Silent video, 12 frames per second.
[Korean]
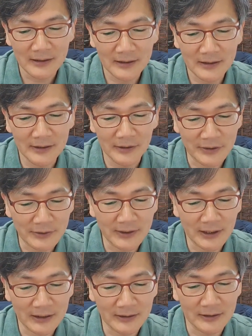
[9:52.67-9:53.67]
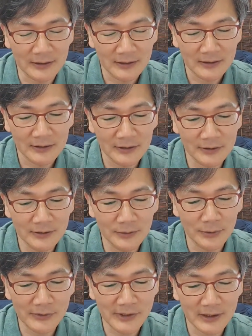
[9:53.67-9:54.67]
아셀이 여섯 아들
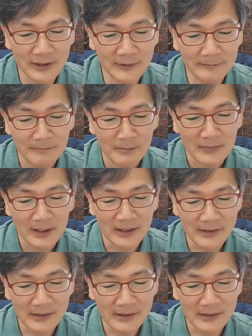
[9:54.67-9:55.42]
그리고 그 동생인